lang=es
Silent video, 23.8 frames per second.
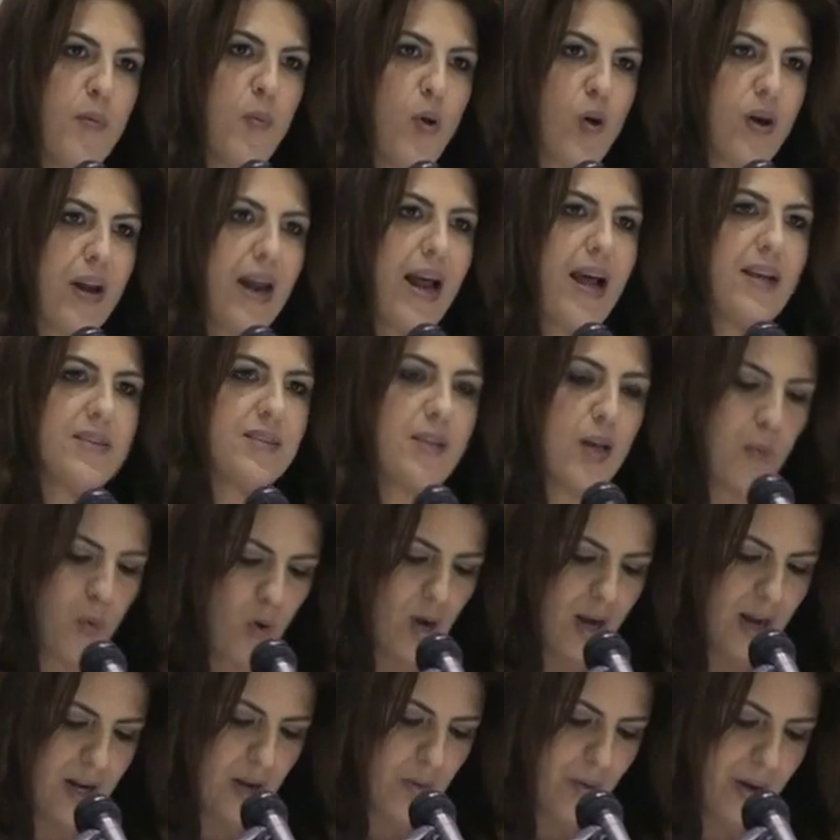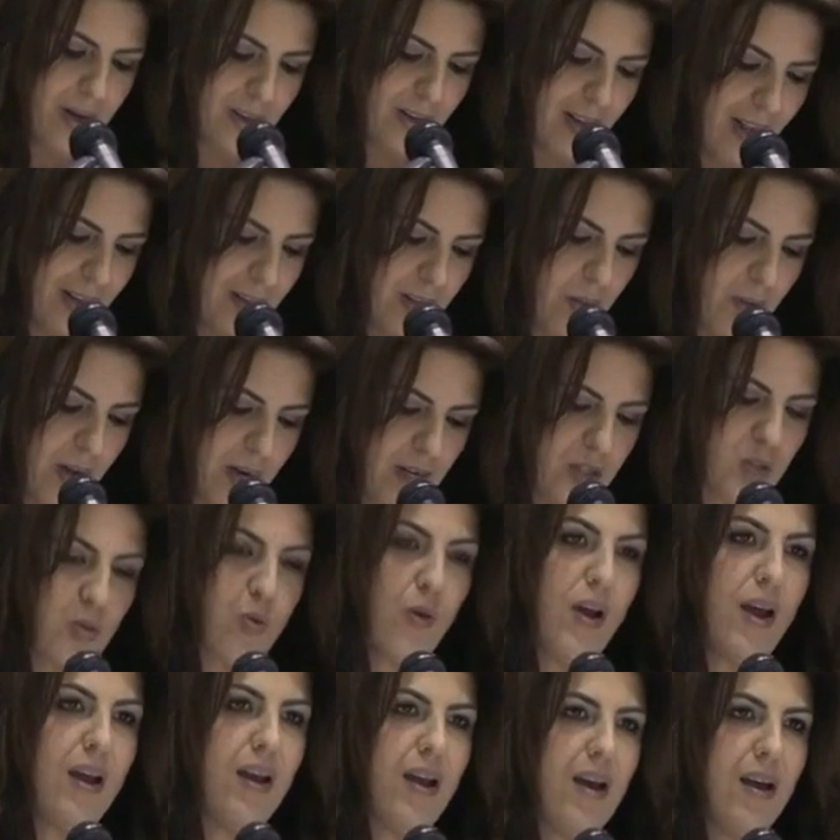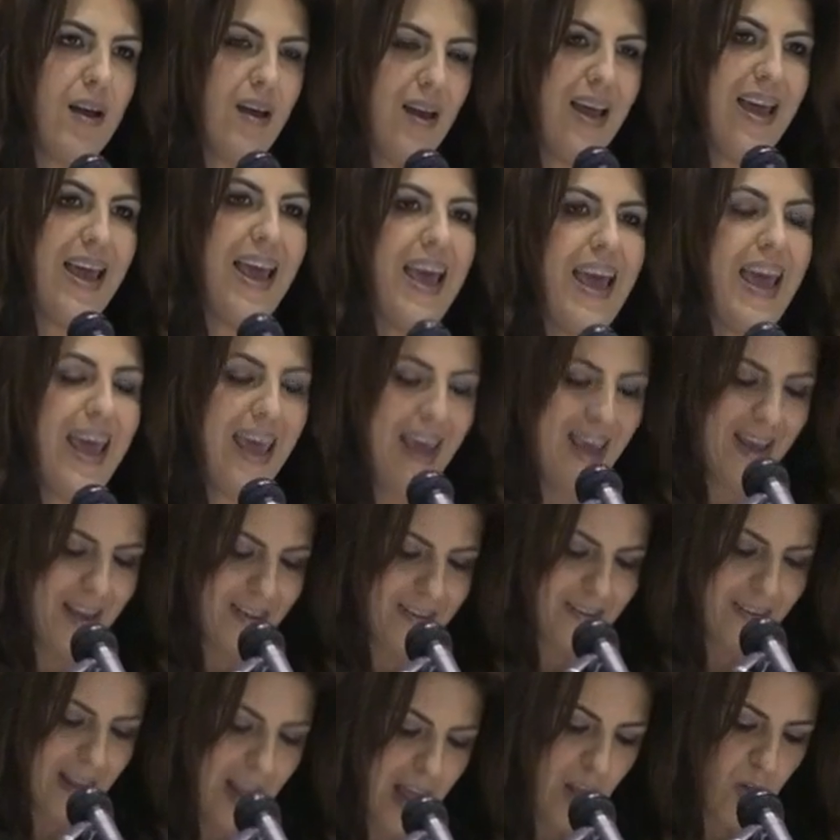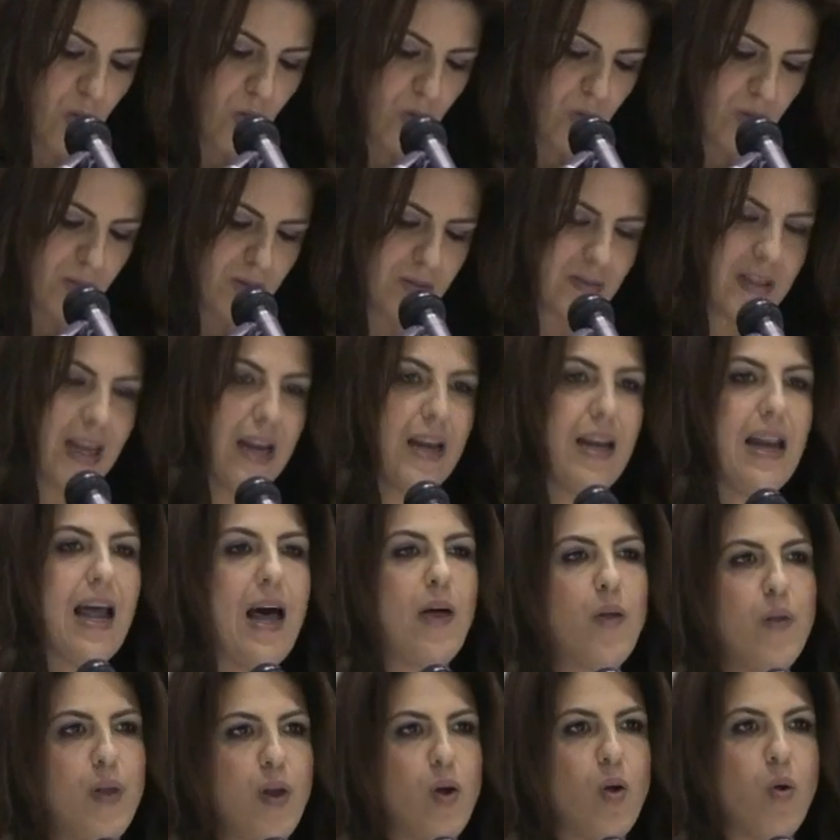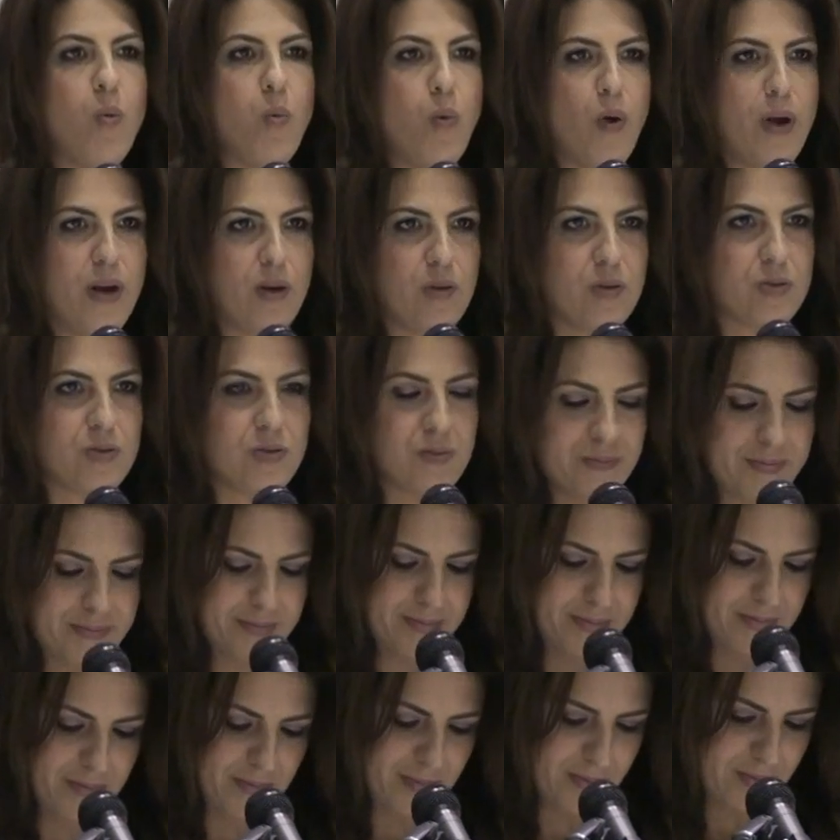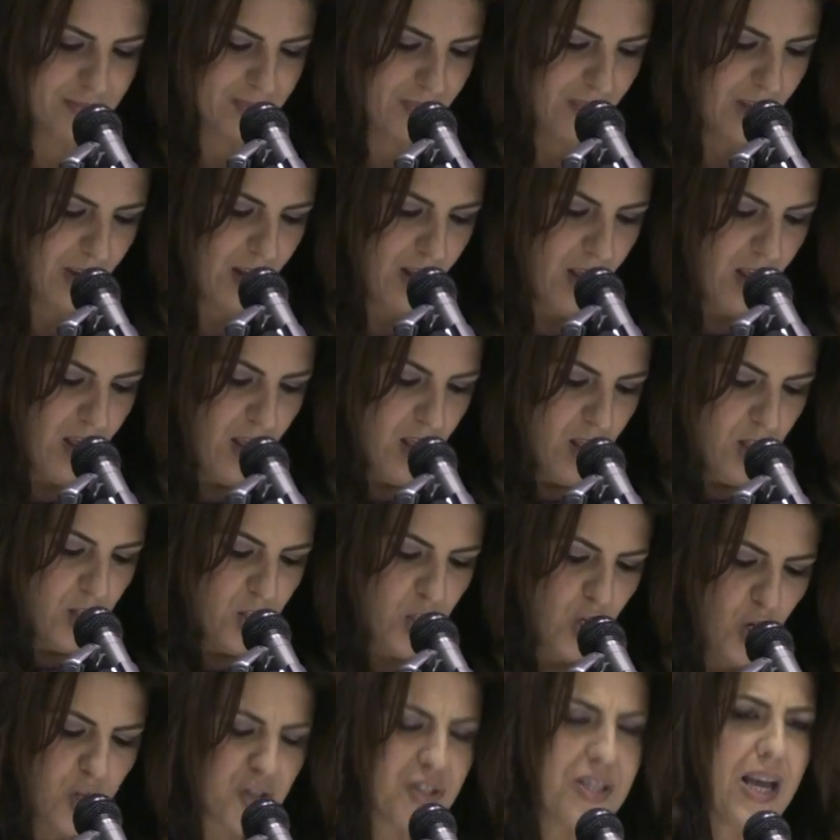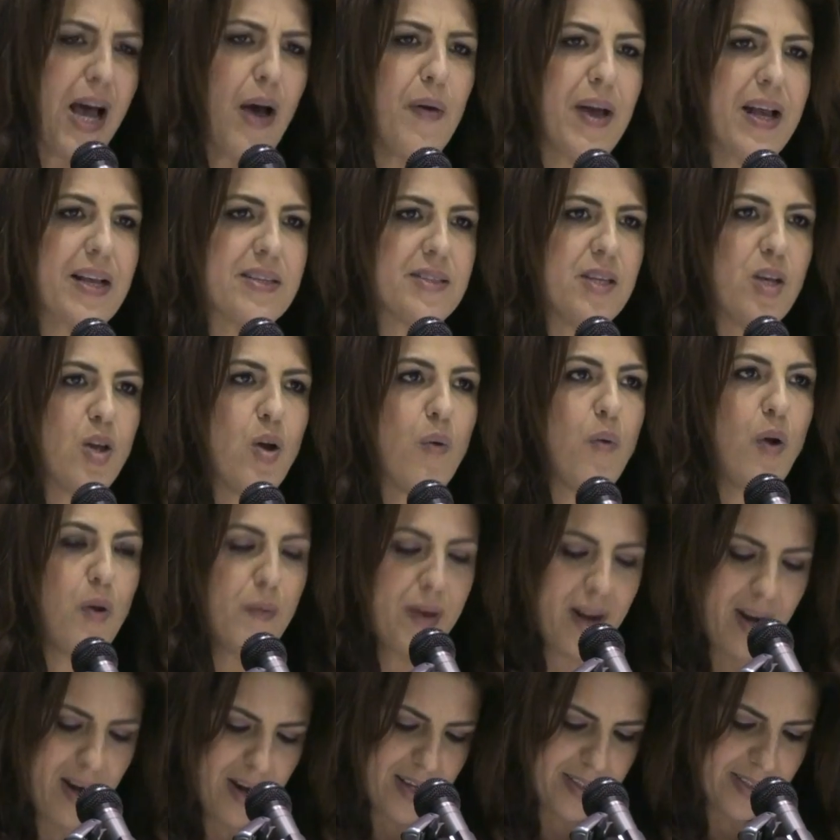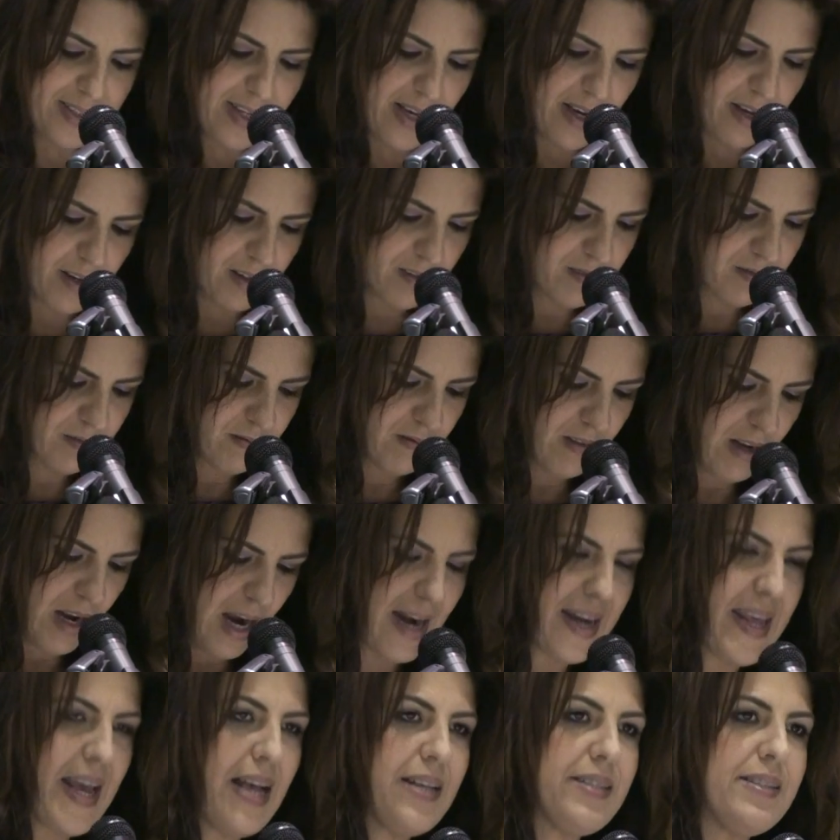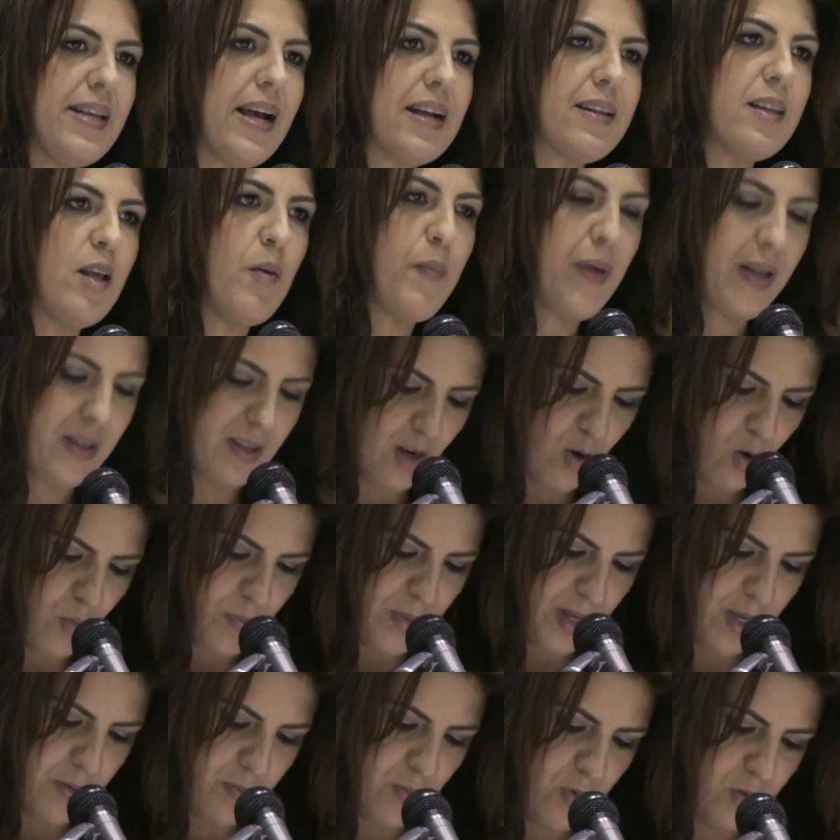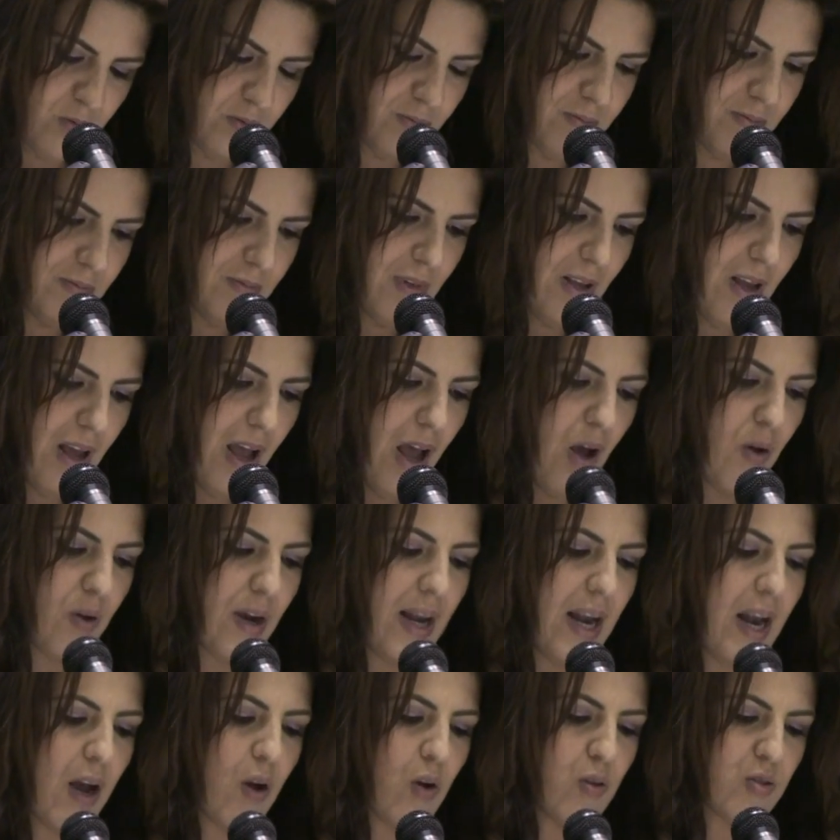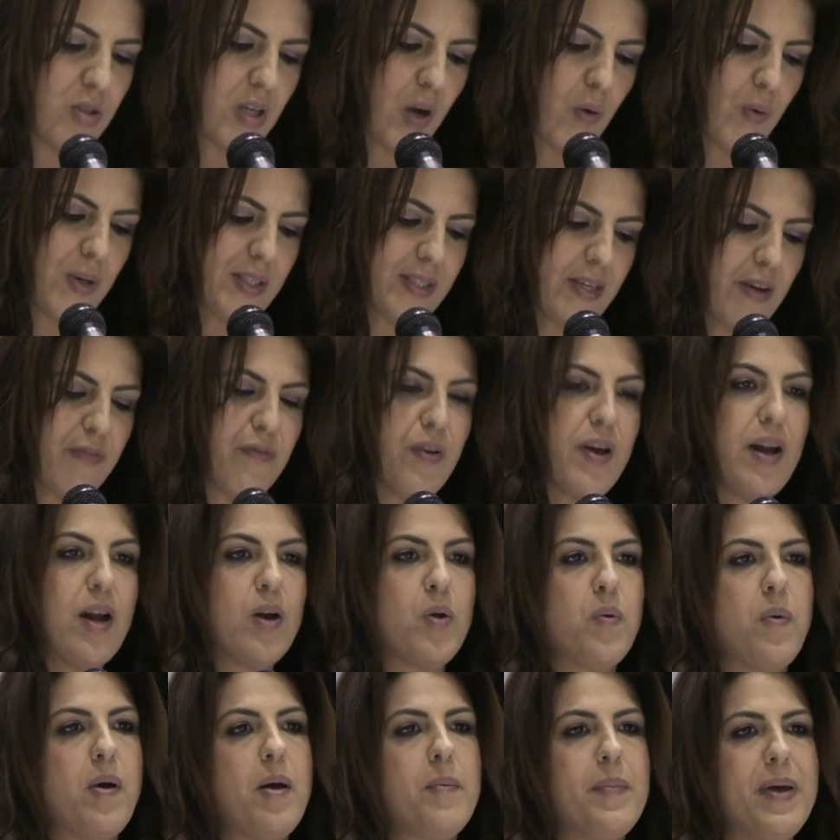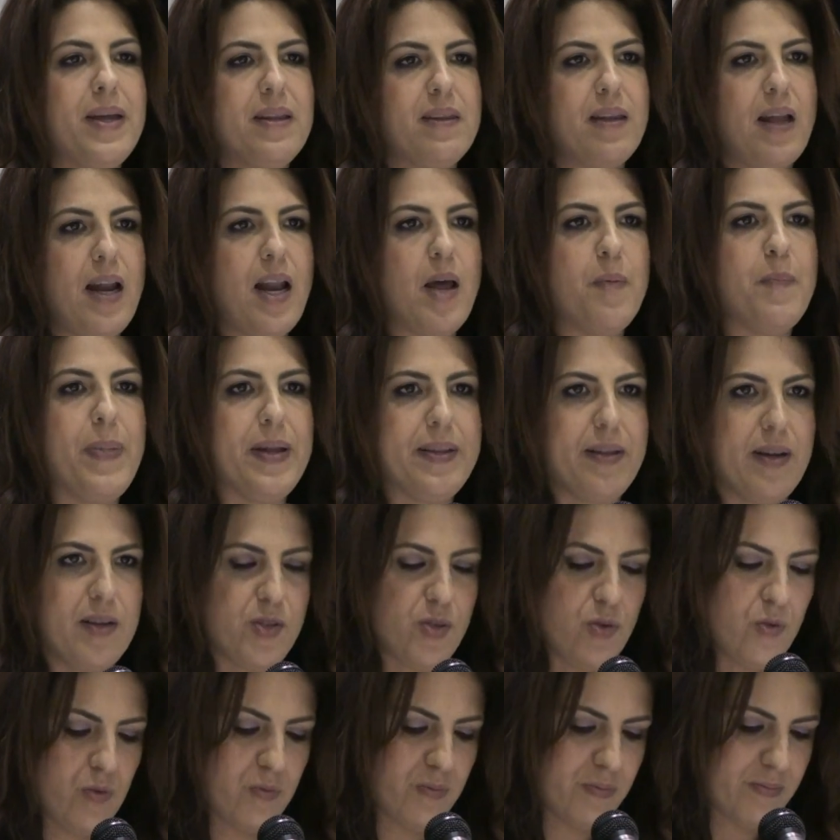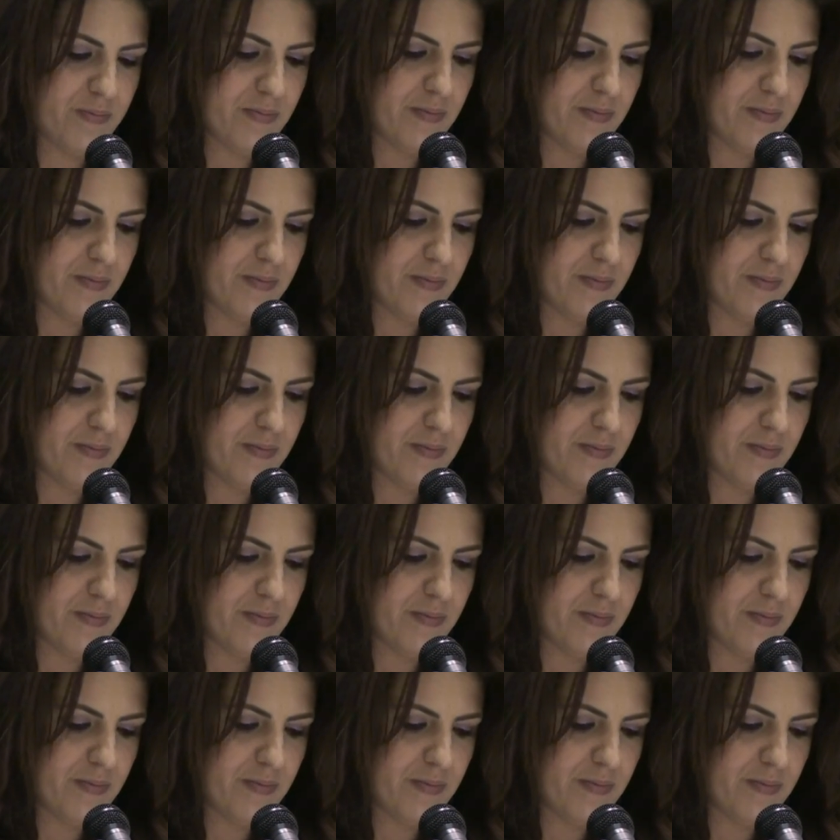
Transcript: democracia y por la libertad de Venezuela he estado del lado de los buenos. Dios sabe que si yo volviera a nacer haría exactamente lo mismo, aunque las consecuencias fueran nuevamente la expatriación.